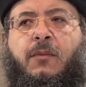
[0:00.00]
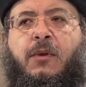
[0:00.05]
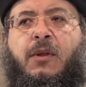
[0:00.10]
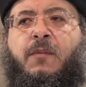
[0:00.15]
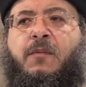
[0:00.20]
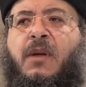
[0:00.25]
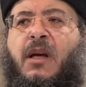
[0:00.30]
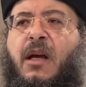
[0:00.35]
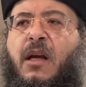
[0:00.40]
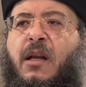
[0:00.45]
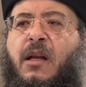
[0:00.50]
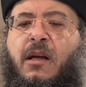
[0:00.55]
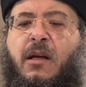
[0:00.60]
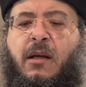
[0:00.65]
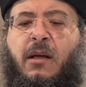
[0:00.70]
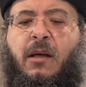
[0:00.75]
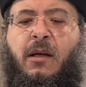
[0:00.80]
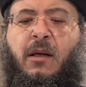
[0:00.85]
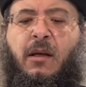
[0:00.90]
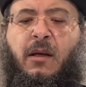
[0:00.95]
طب ده
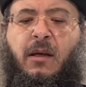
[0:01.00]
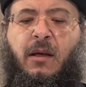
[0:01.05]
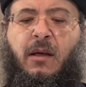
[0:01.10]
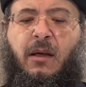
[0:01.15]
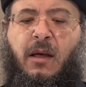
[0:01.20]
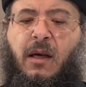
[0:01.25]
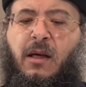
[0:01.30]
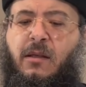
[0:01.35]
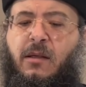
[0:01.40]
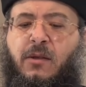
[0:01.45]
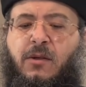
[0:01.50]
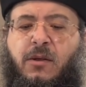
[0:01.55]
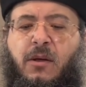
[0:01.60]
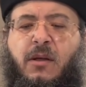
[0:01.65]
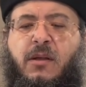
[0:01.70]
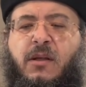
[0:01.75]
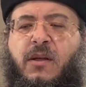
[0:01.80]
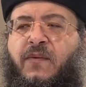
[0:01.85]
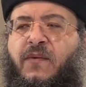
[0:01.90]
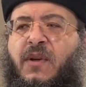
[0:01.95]
أنا هذا
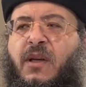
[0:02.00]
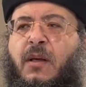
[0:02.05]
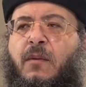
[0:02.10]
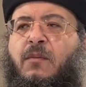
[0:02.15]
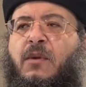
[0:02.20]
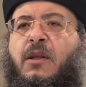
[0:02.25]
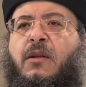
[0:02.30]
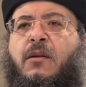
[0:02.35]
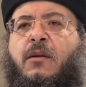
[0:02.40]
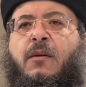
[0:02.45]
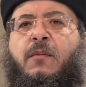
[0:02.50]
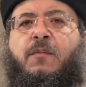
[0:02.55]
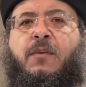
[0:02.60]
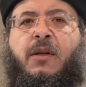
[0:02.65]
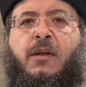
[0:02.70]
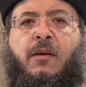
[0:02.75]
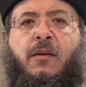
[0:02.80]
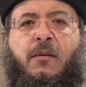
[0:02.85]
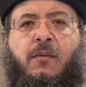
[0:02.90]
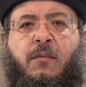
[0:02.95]
الشخص في يمين
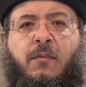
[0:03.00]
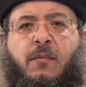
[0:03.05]
ربنا